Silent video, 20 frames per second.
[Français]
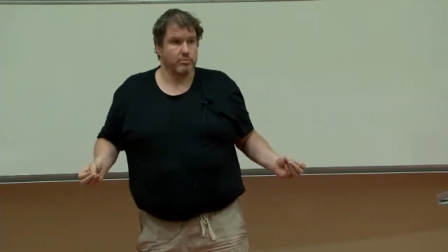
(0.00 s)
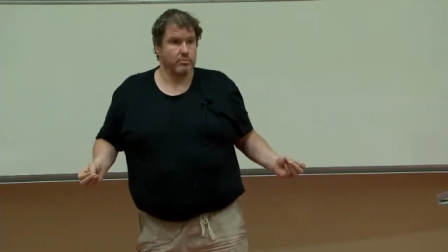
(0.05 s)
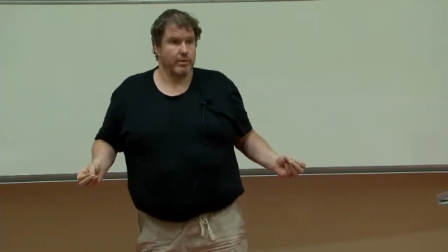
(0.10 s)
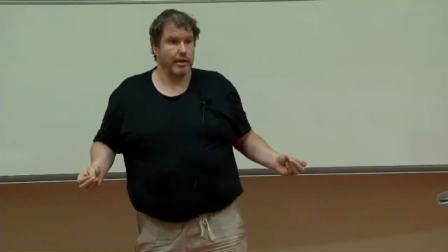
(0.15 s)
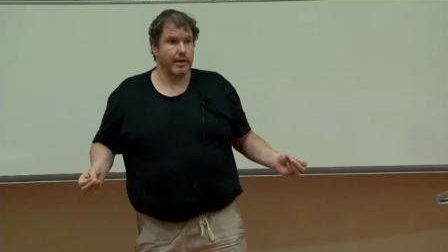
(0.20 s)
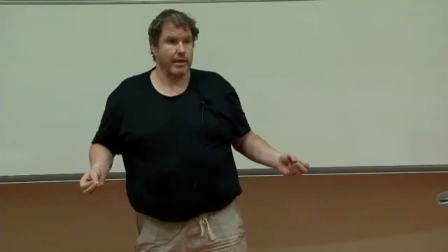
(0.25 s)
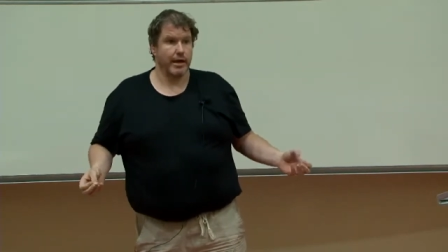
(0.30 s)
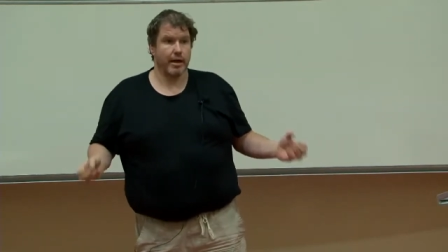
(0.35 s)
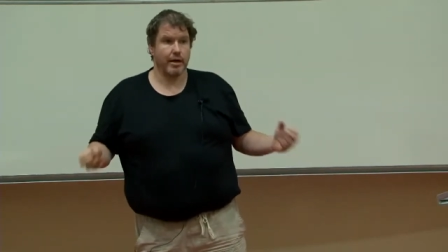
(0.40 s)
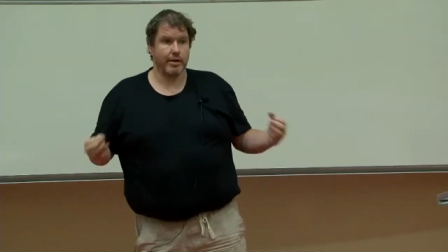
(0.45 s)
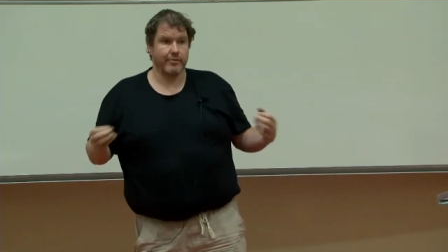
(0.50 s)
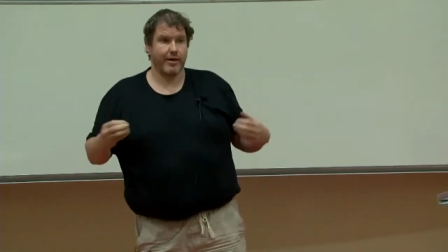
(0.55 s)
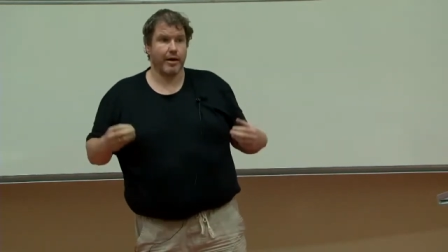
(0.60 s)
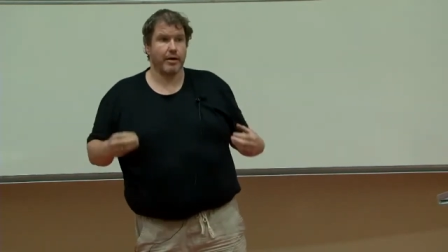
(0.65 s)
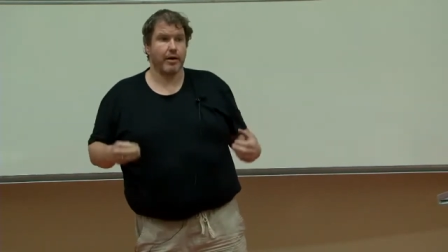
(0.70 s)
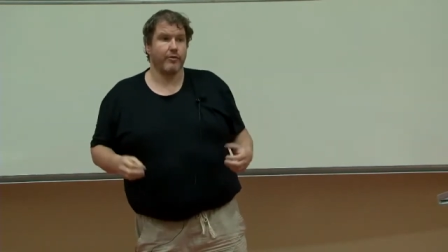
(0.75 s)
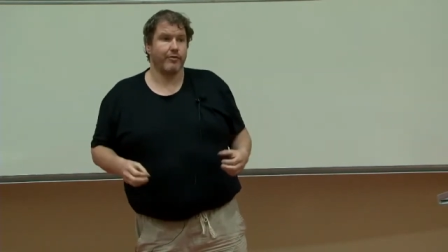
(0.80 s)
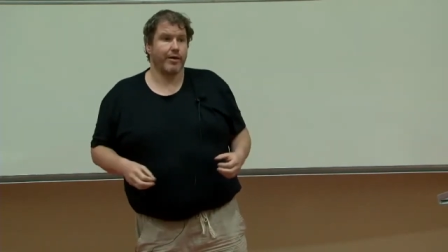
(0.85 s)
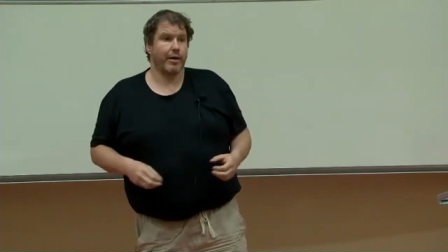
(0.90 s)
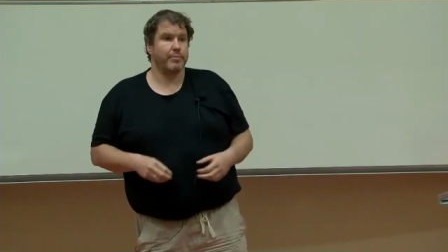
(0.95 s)
Et là, il
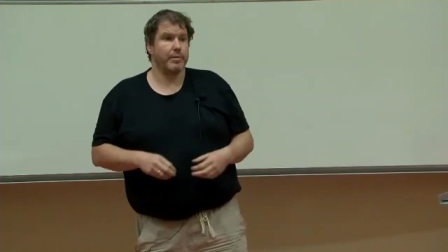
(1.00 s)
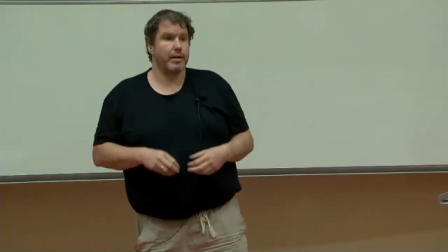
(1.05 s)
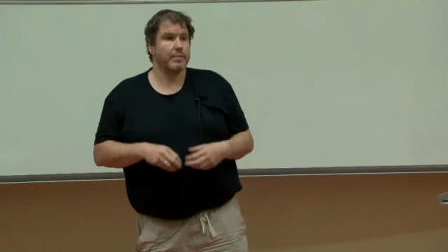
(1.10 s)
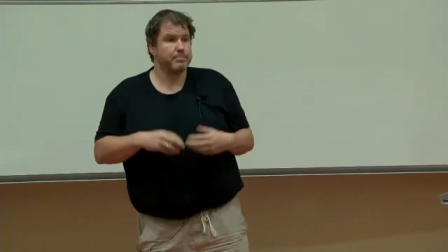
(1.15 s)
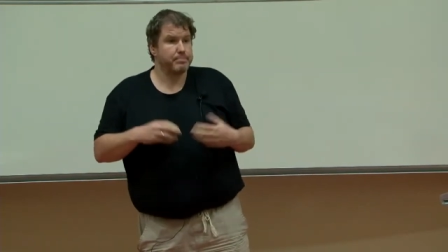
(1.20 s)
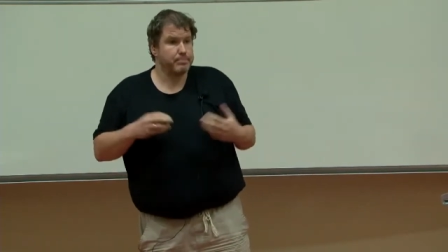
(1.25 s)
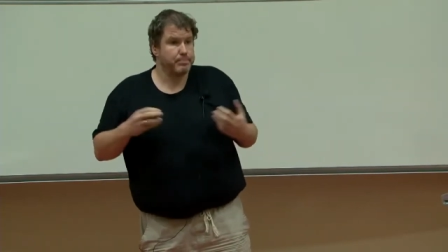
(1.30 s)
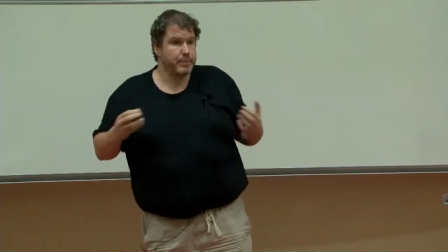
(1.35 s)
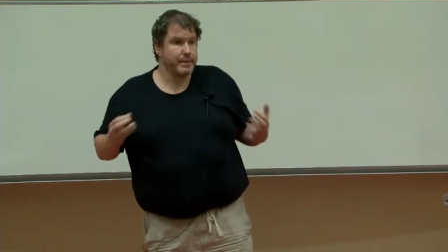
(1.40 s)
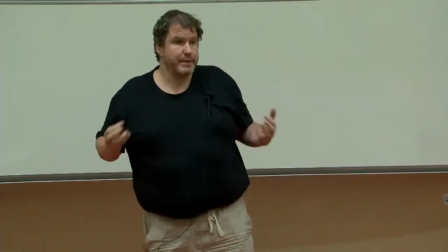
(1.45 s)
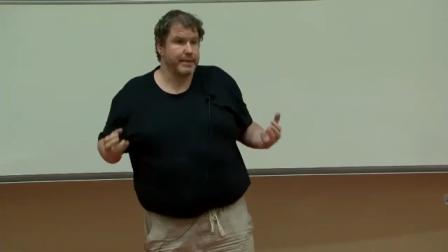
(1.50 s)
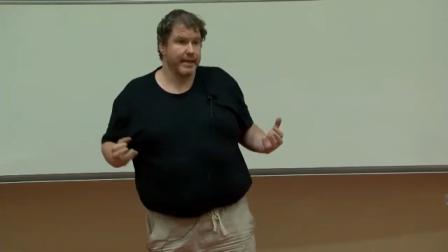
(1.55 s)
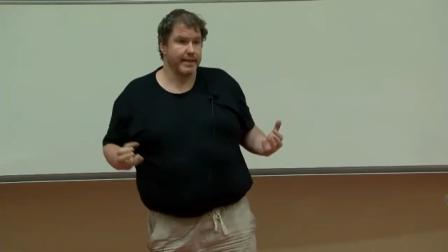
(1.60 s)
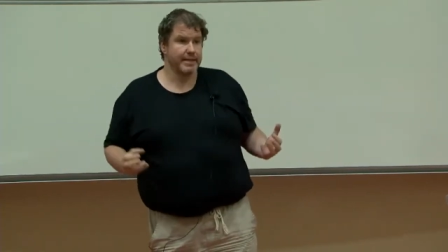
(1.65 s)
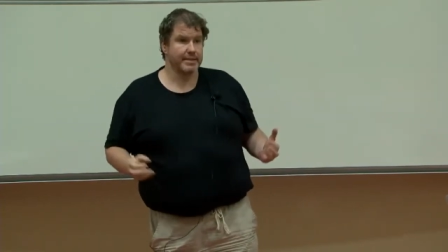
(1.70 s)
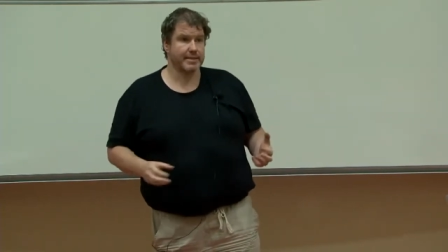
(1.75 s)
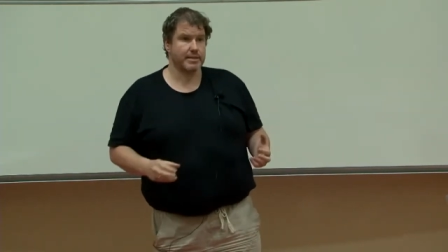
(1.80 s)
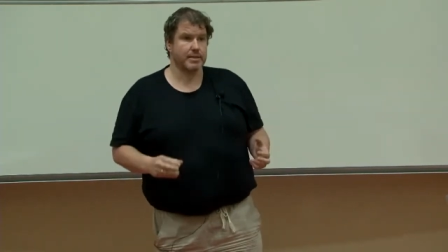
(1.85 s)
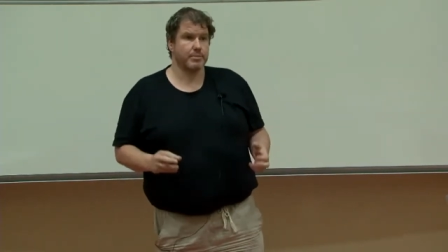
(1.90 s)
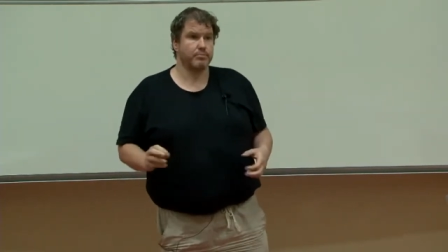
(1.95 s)
va, on va appeler
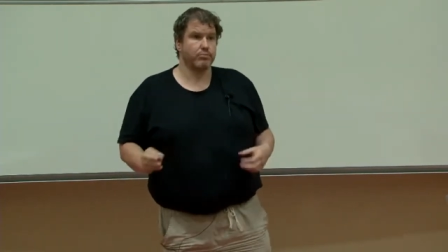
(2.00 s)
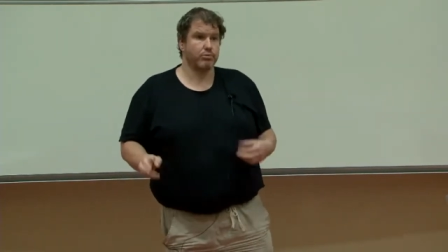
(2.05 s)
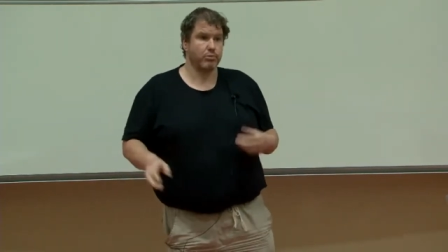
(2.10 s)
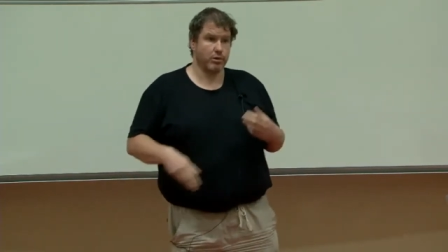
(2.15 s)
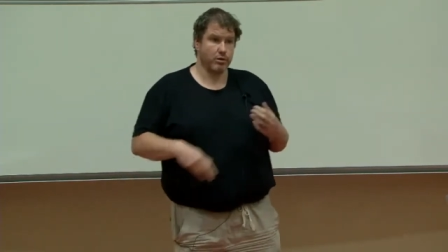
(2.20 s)
pitest pour